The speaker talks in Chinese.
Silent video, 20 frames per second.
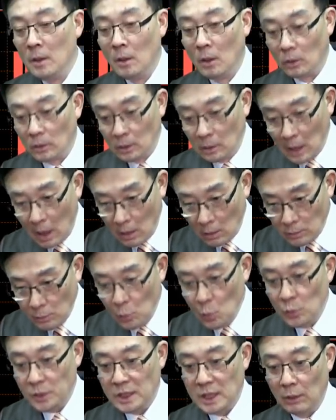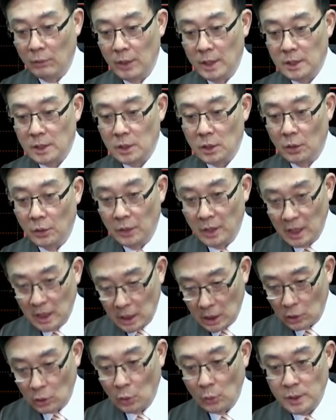哦到目前为止哈，
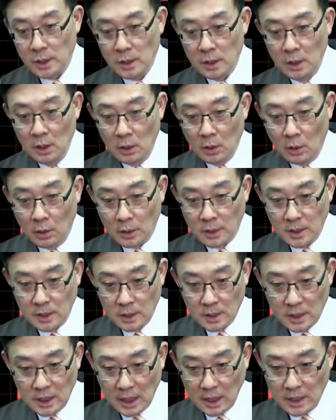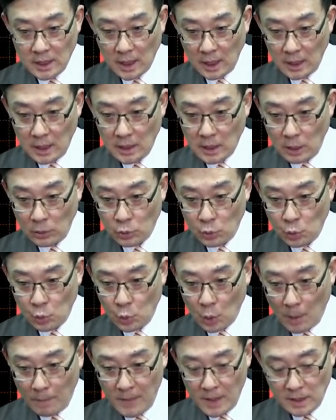你都是哦形成一个
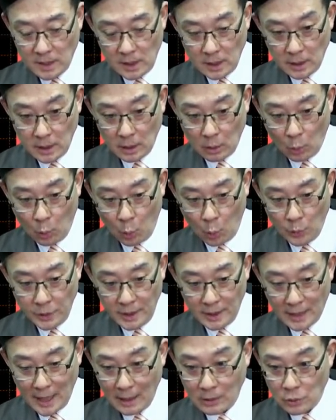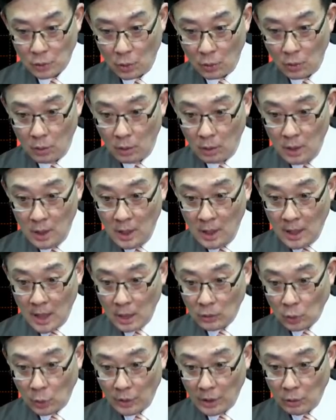全面性的一个获利当中哈。
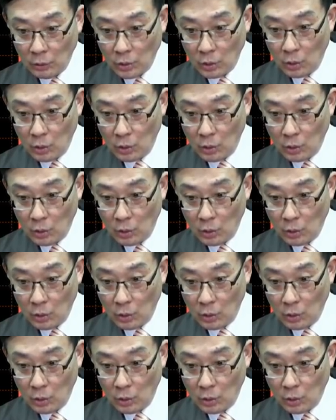啊，当年的